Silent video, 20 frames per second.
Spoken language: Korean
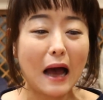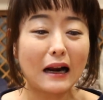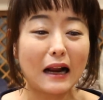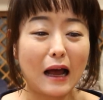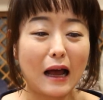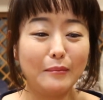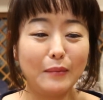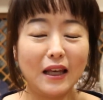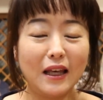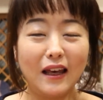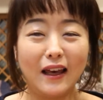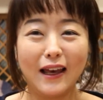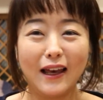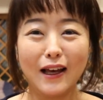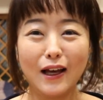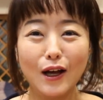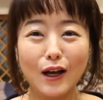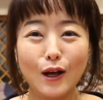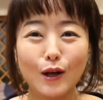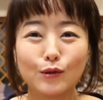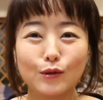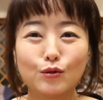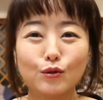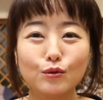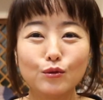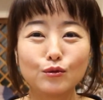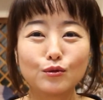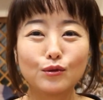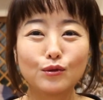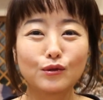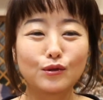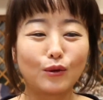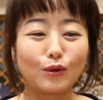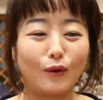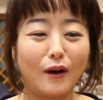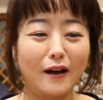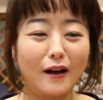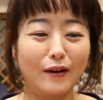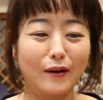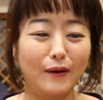바람이 숭숭
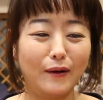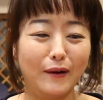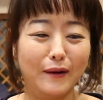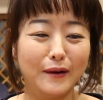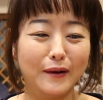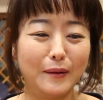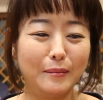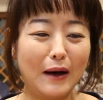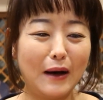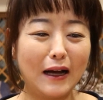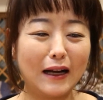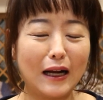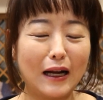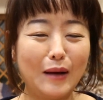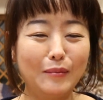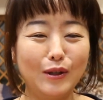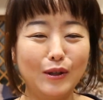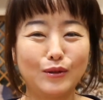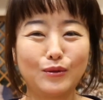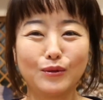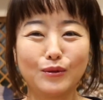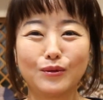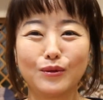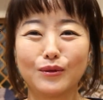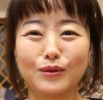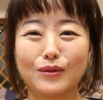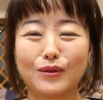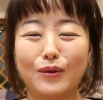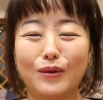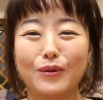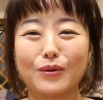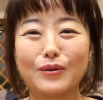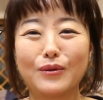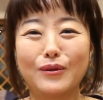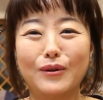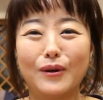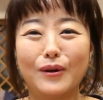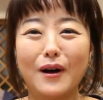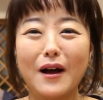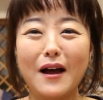들어와요. 바람이 숭숭
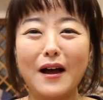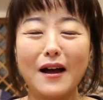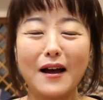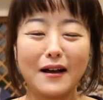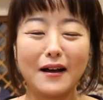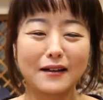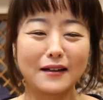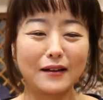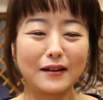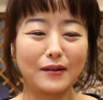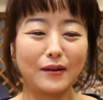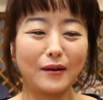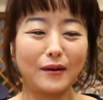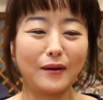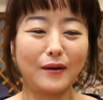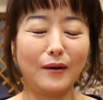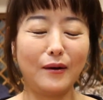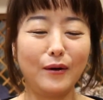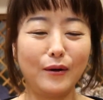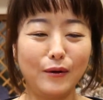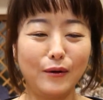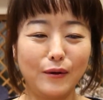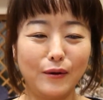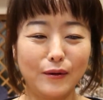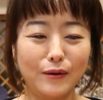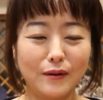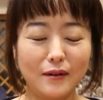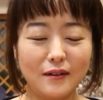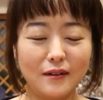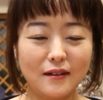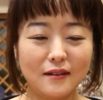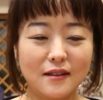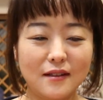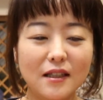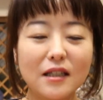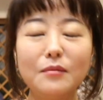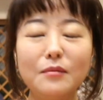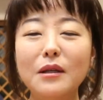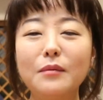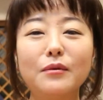들어오고 그래서 어
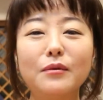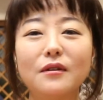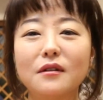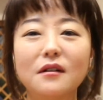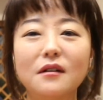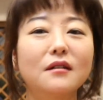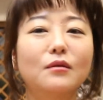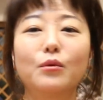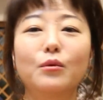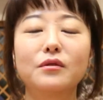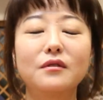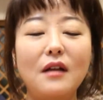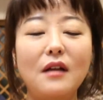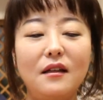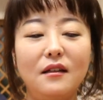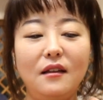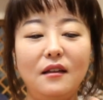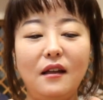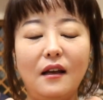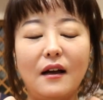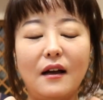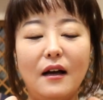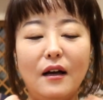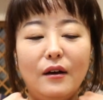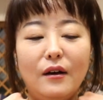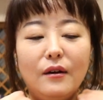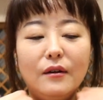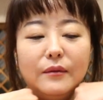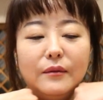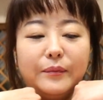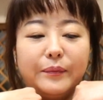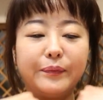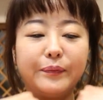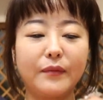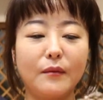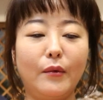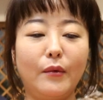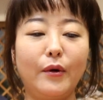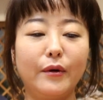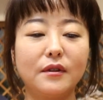지금 입을 옷은 아니니까요.
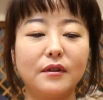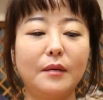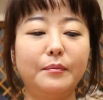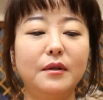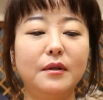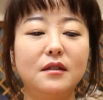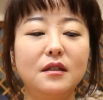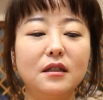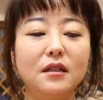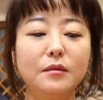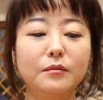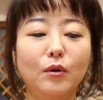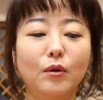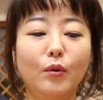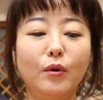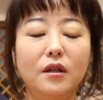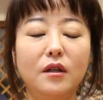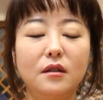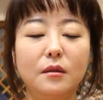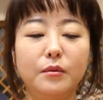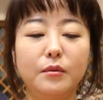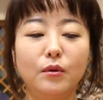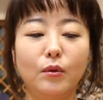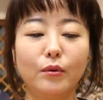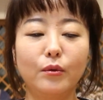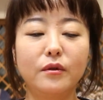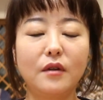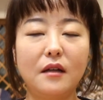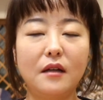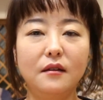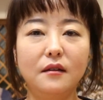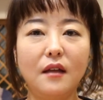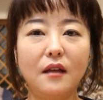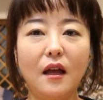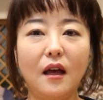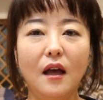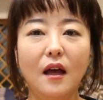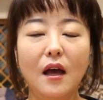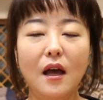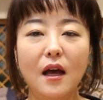뭐 어차피 지금 입은 옷은
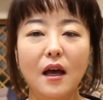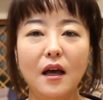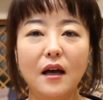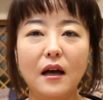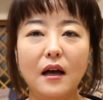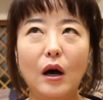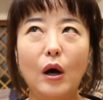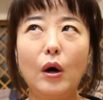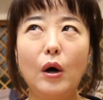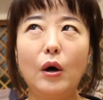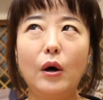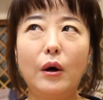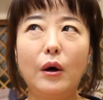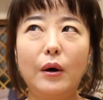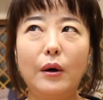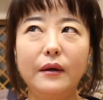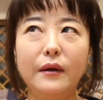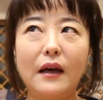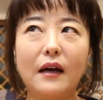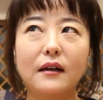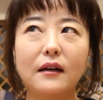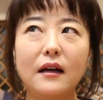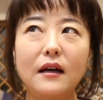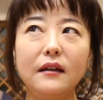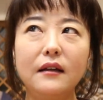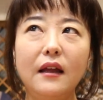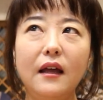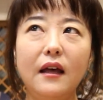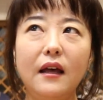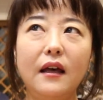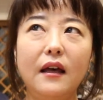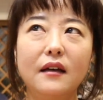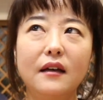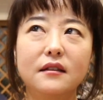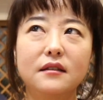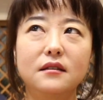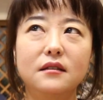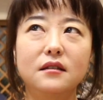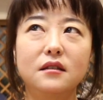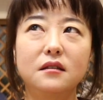아닌데 어
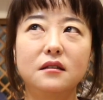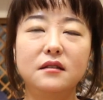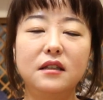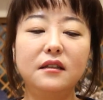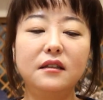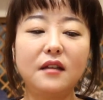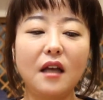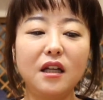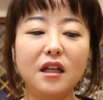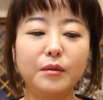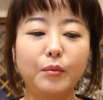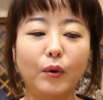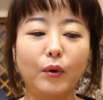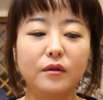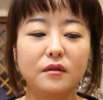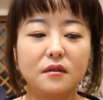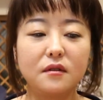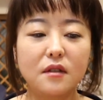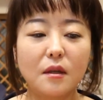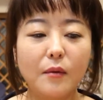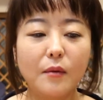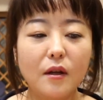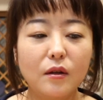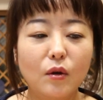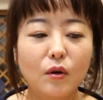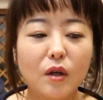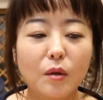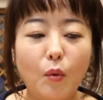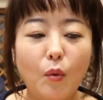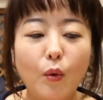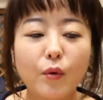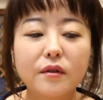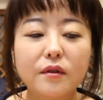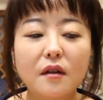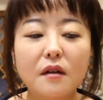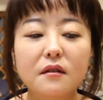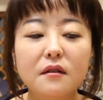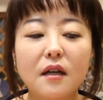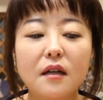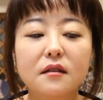약간의 그 디테일을 보여드리자면 여기
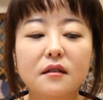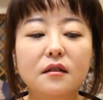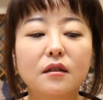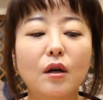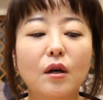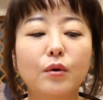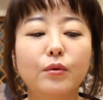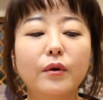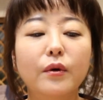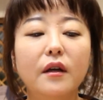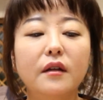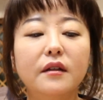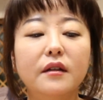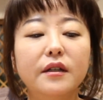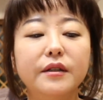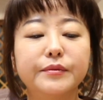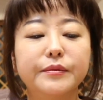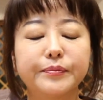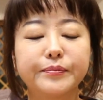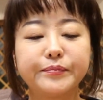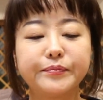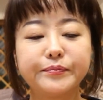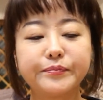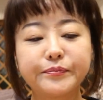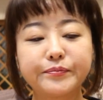목선 같은 경우에는